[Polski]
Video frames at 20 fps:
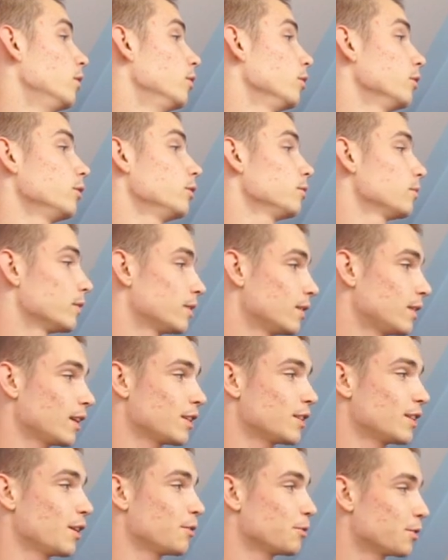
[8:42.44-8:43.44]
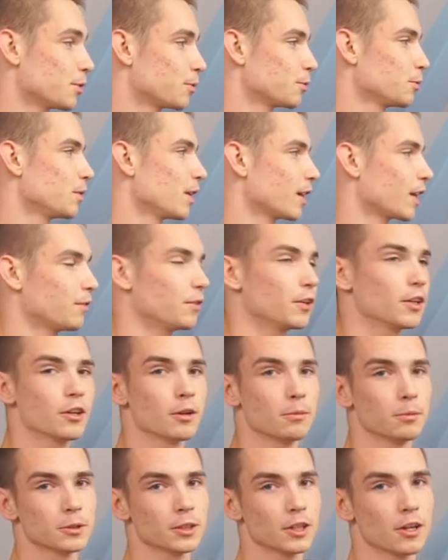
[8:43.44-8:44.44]
no, zaczynają się studia grafiki
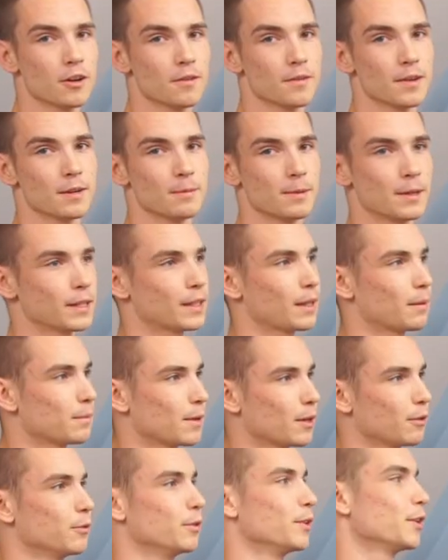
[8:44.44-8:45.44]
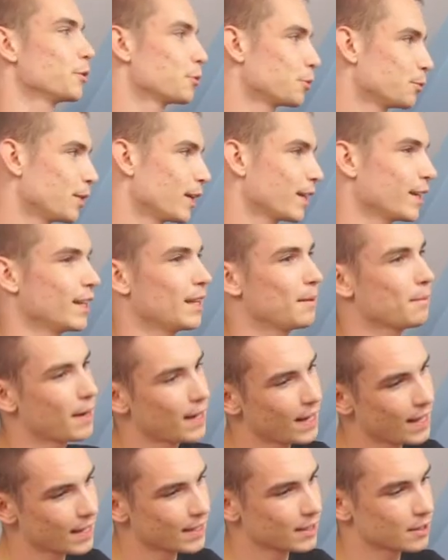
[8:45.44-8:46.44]
komputerowej i będę tam miał rysunek i
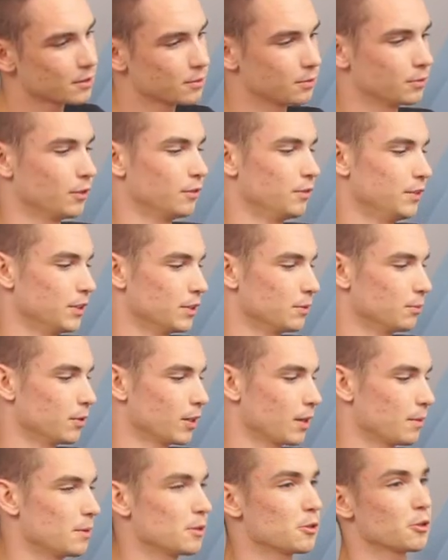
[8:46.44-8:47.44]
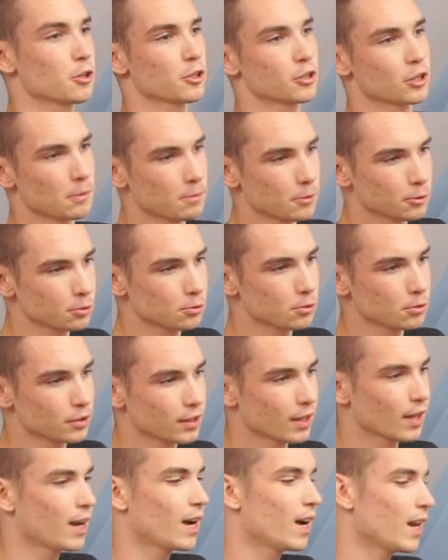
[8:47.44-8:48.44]
malarstwo, więc mogę mieć troszeczkę pod
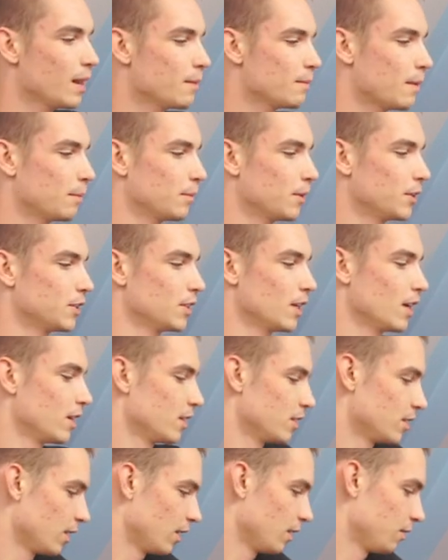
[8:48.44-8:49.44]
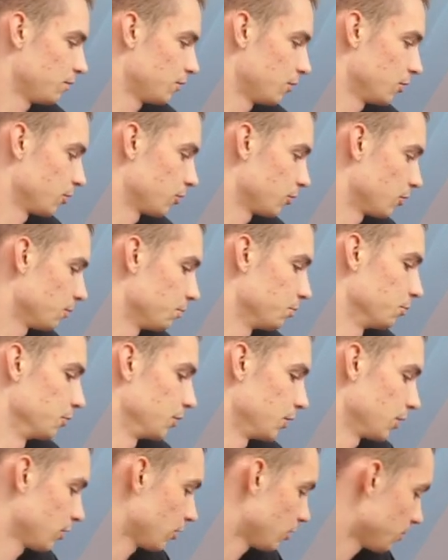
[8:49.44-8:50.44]
górkę, ale mam nadzieję, że wszystko pójdzie